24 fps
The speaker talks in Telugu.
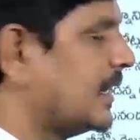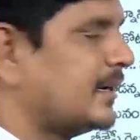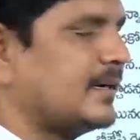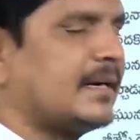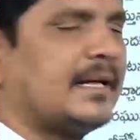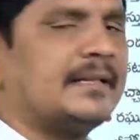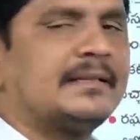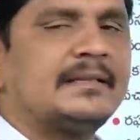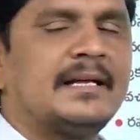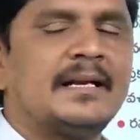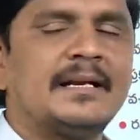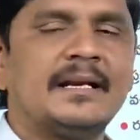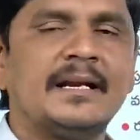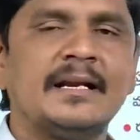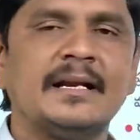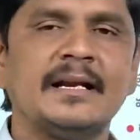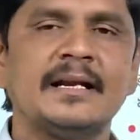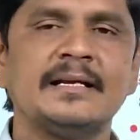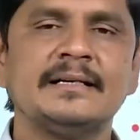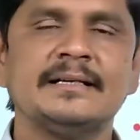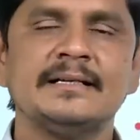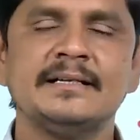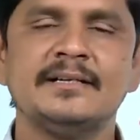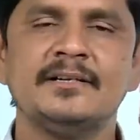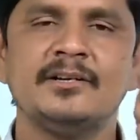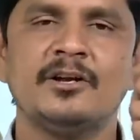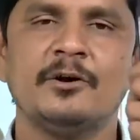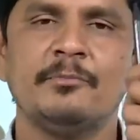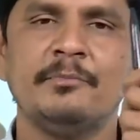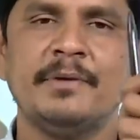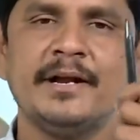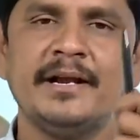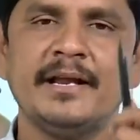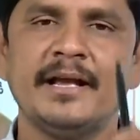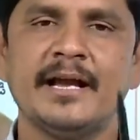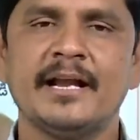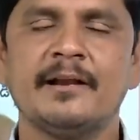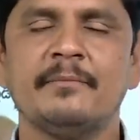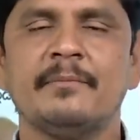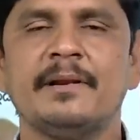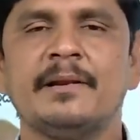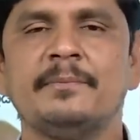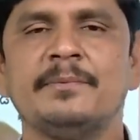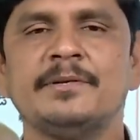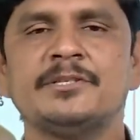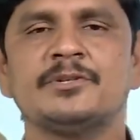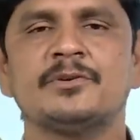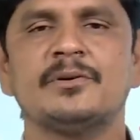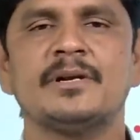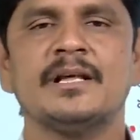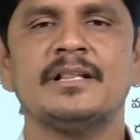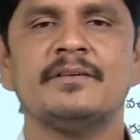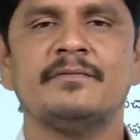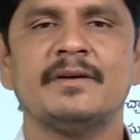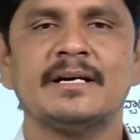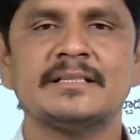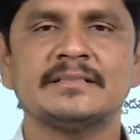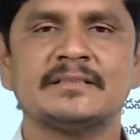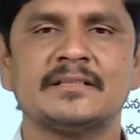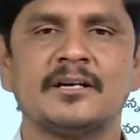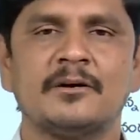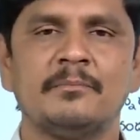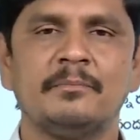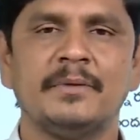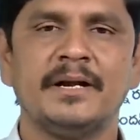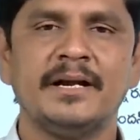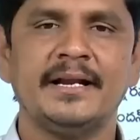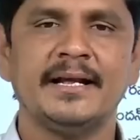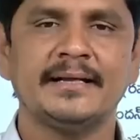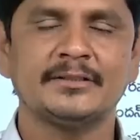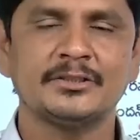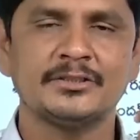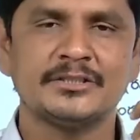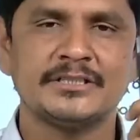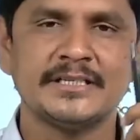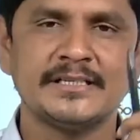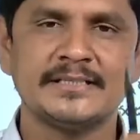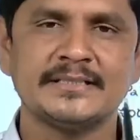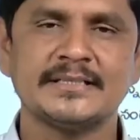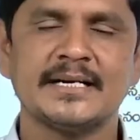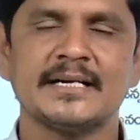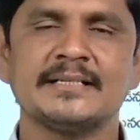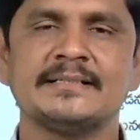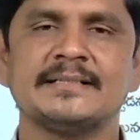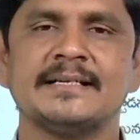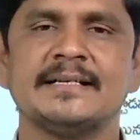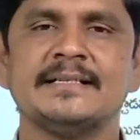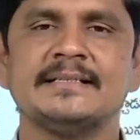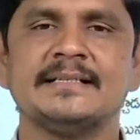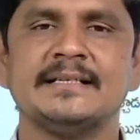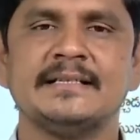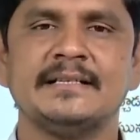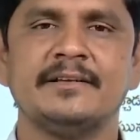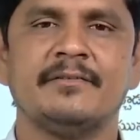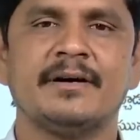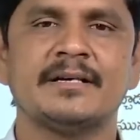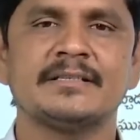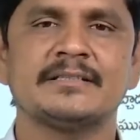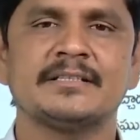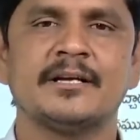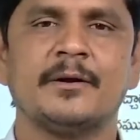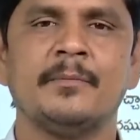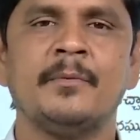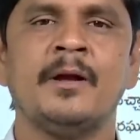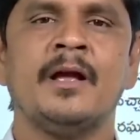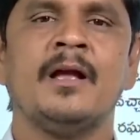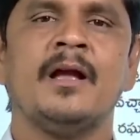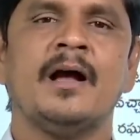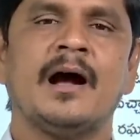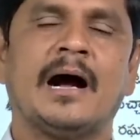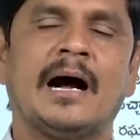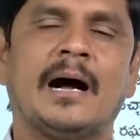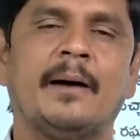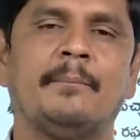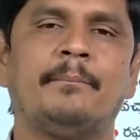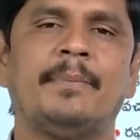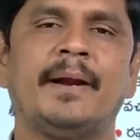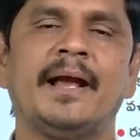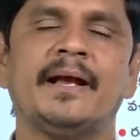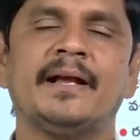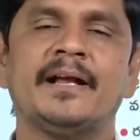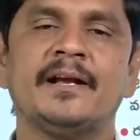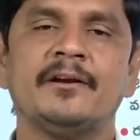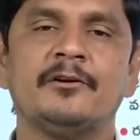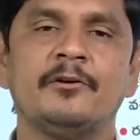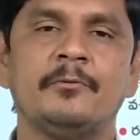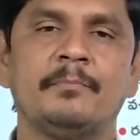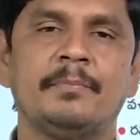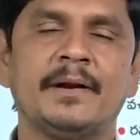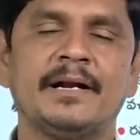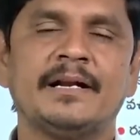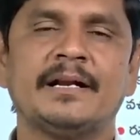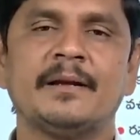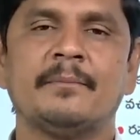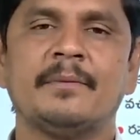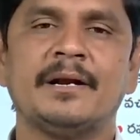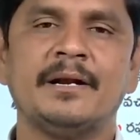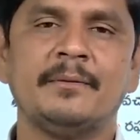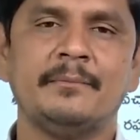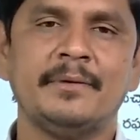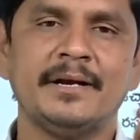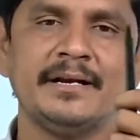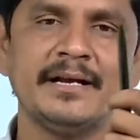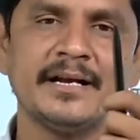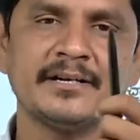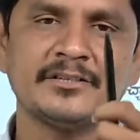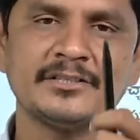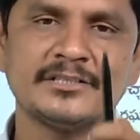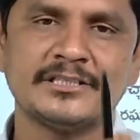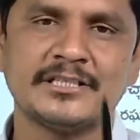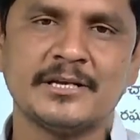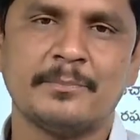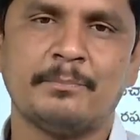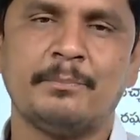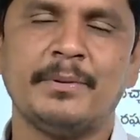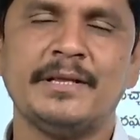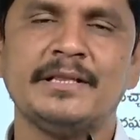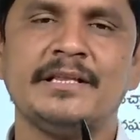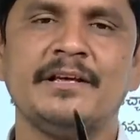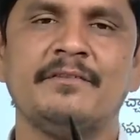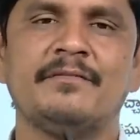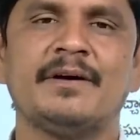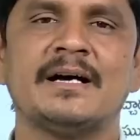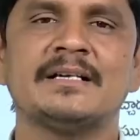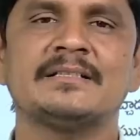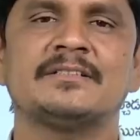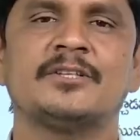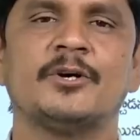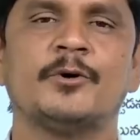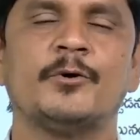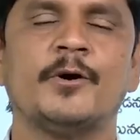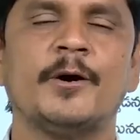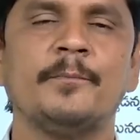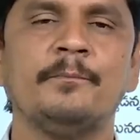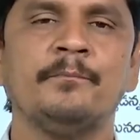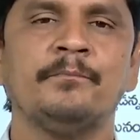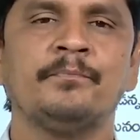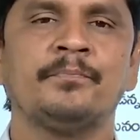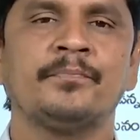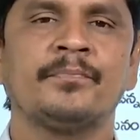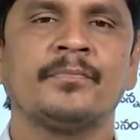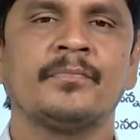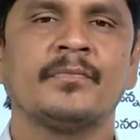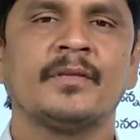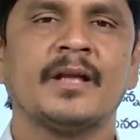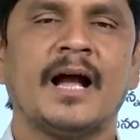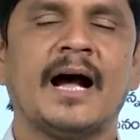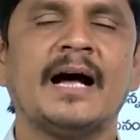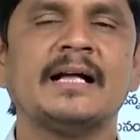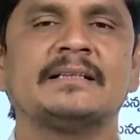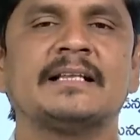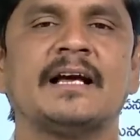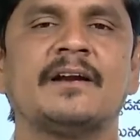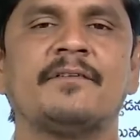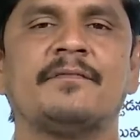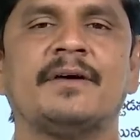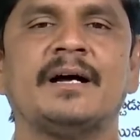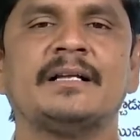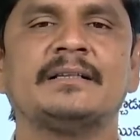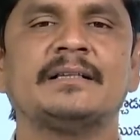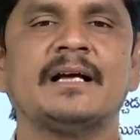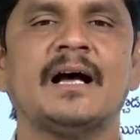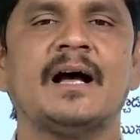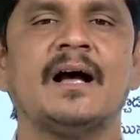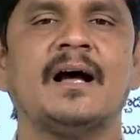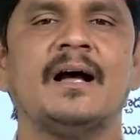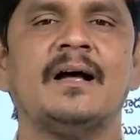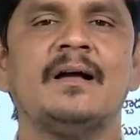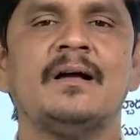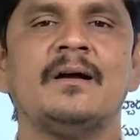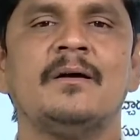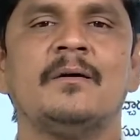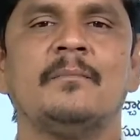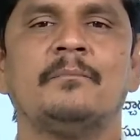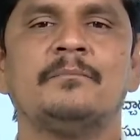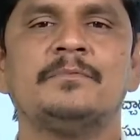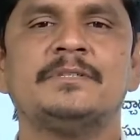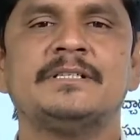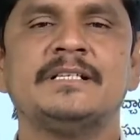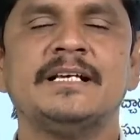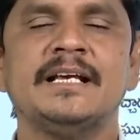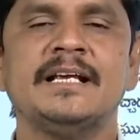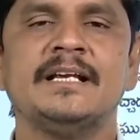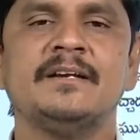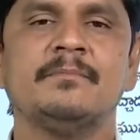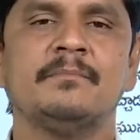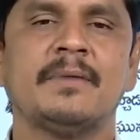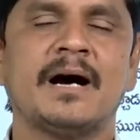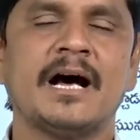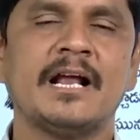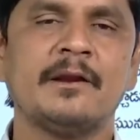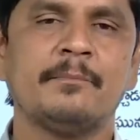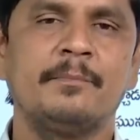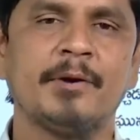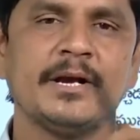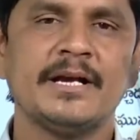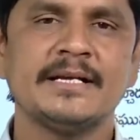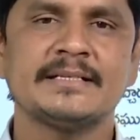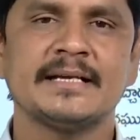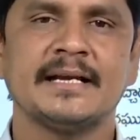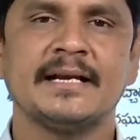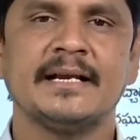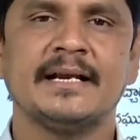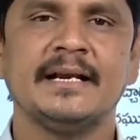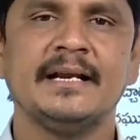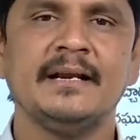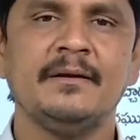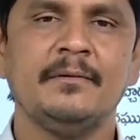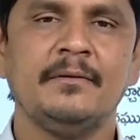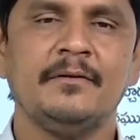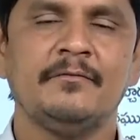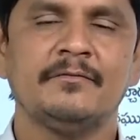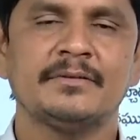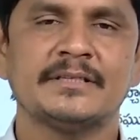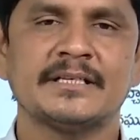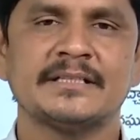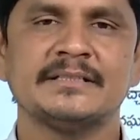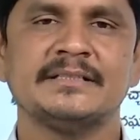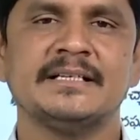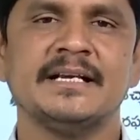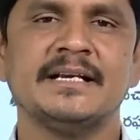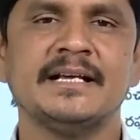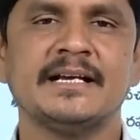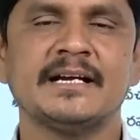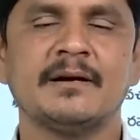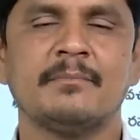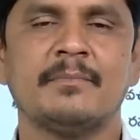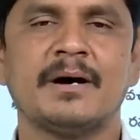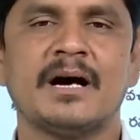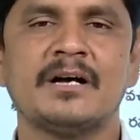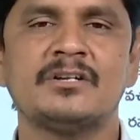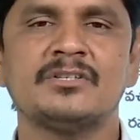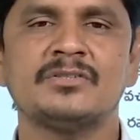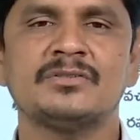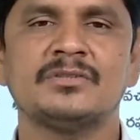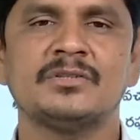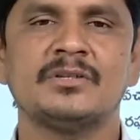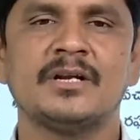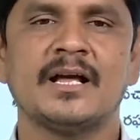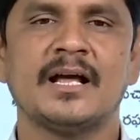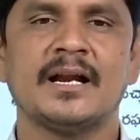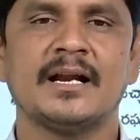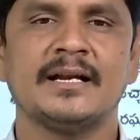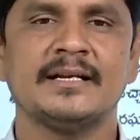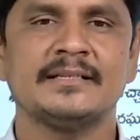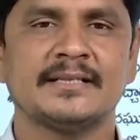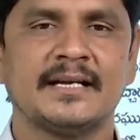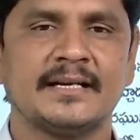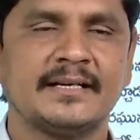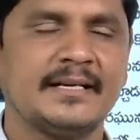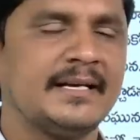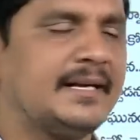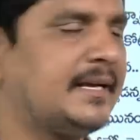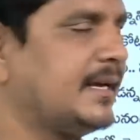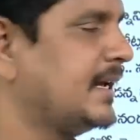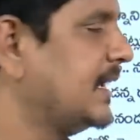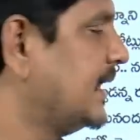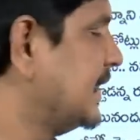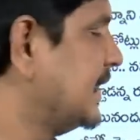రఘునందన్ నిన్న ఢిల్లీలో మీడియాని పిలిపించుకున్నది వాస్తవం మీడియాతో చిట్చాట్ చేసింది వాస్తవం ఆ బ్రేకింగ్లు పెట్టమని మీడియాకు చెప్పింది వాస్తవం ఆ తర్వాత సీన్ మారిపోయేసరికి సంజయ్నిక మారుస్తున్నారనేసరికి